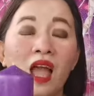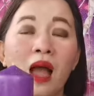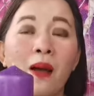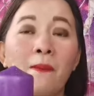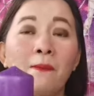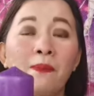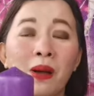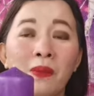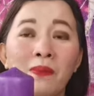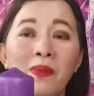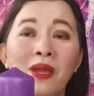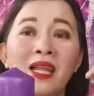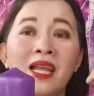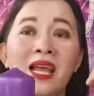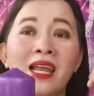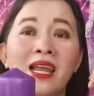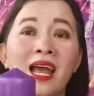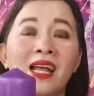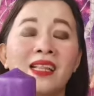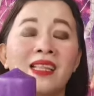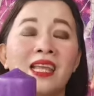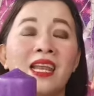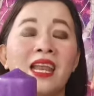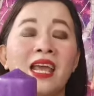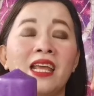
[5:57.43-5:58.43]
ang pamilya
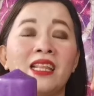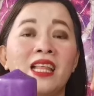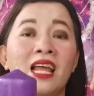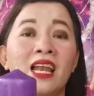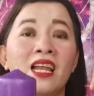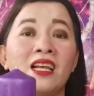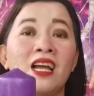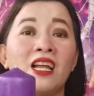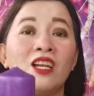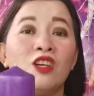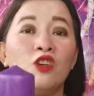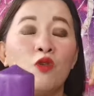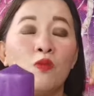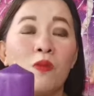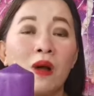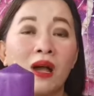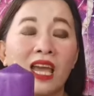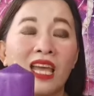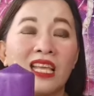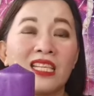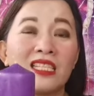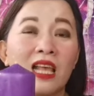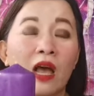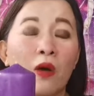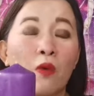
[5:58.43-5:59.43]
natin ay talagang
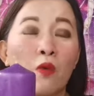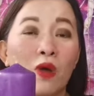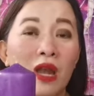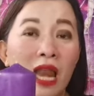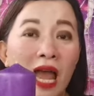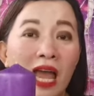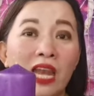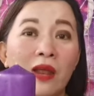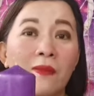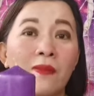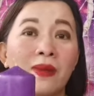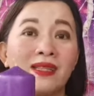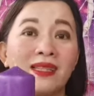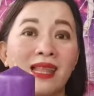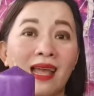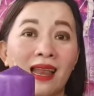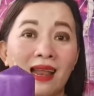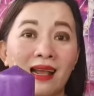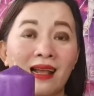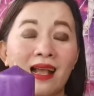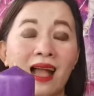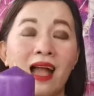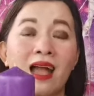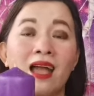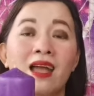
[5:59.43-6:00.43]
lumaki sa wala naman
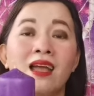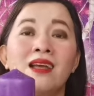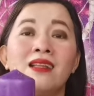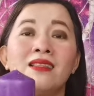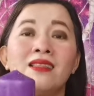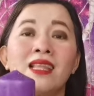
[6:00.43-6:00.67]
talaga.